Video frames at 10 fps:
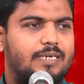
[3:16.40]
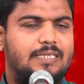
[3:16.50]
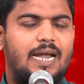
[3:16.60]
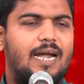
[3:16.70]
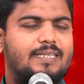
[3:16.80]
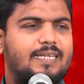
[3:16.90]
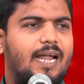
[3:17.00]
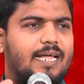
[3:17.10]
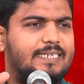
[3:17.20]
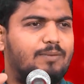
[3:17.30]
இதனால
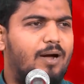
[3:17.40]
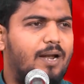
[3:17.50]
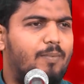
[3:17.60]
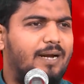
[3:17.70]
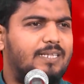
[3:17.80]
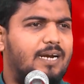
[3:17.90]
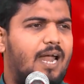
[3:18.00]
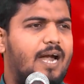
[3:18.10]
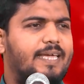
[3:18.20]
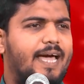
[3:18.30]
தான் அதிகமான
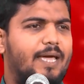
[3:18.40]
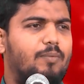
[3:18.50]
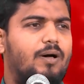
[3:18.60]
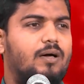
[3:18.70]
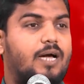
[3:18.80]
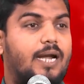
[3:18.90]
மனிதர்கள் அநியாயமாக